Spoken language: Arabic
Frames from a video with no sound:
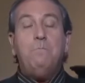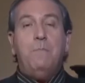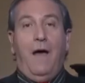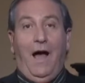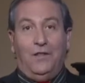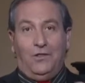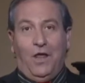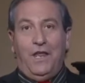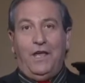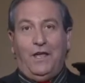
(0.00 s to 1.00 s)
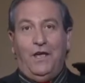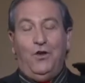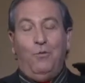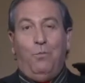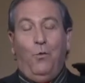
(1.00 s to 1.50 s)
اما عن طريق
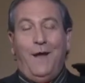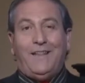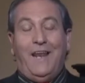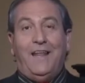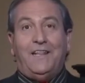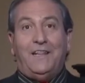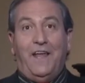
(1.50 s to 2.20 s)
النبوات التي